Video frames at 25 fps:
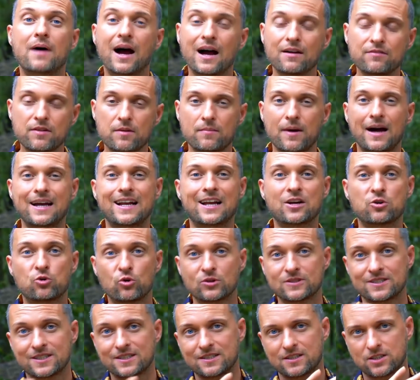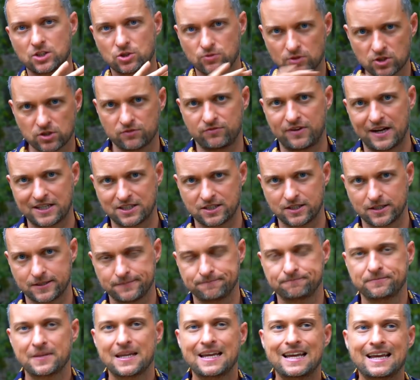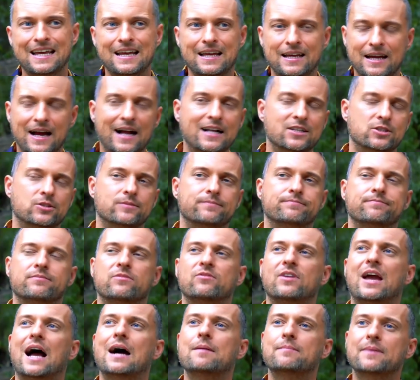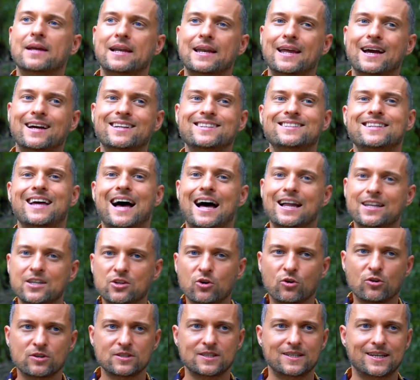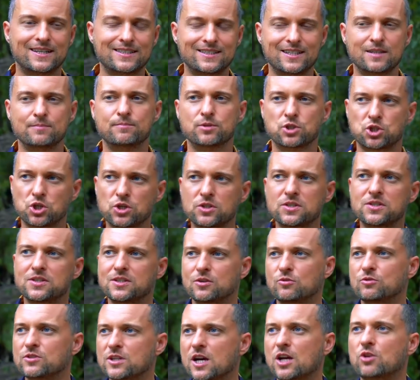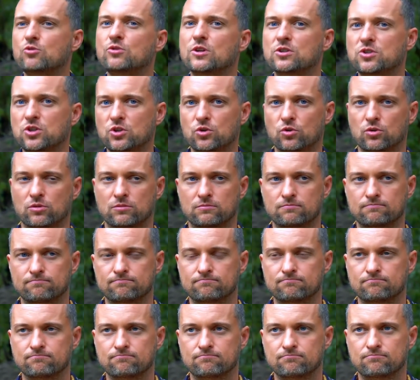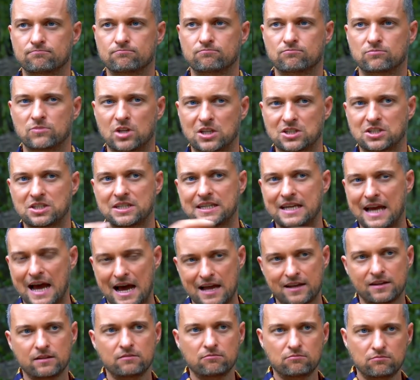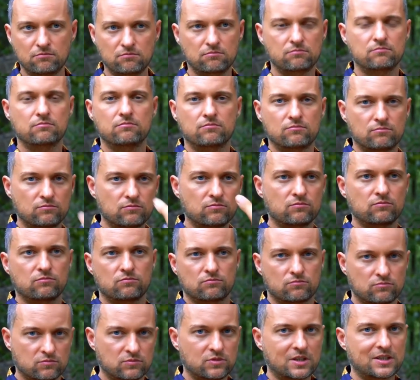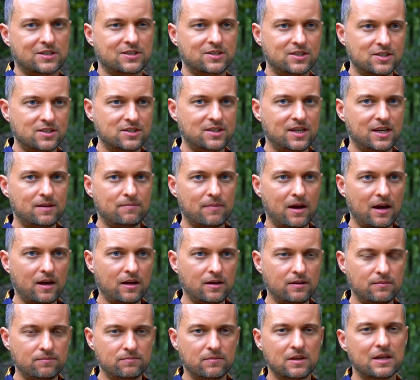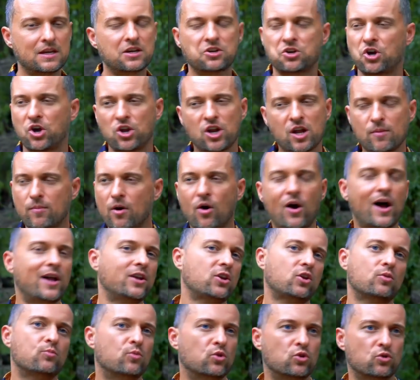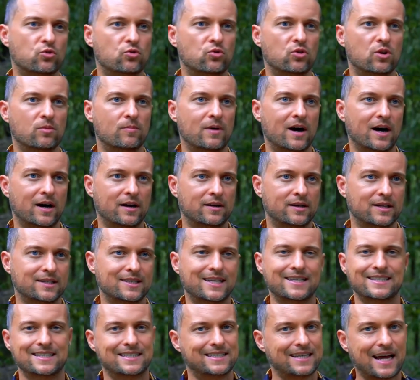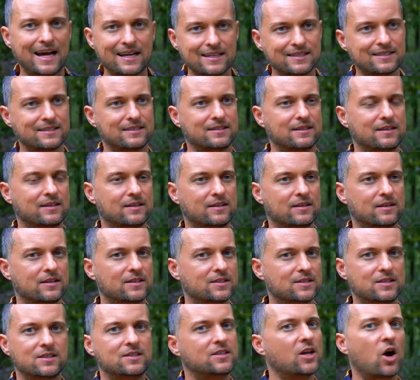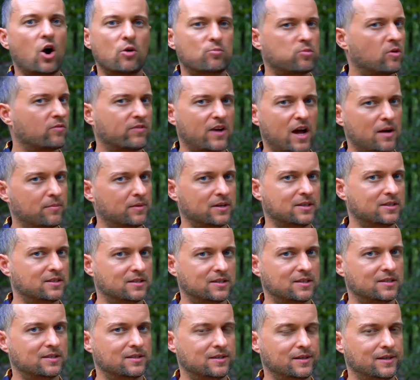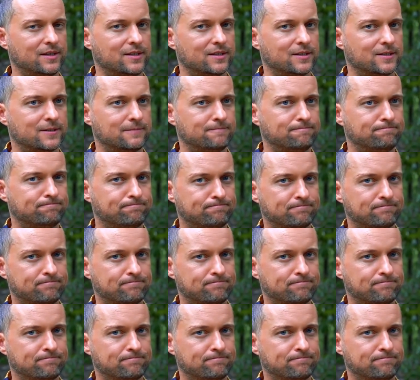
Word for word: Machen wir mal ein kurzes Zwischenfazit. Also, wir haben gelernt, Antioxidantien beschützen unser Glutathion. Das kann das Cystein machen können aber auch andere Moleküle machen. Das heißt, das ist nicht die Hauptaufgabe des Cysteins.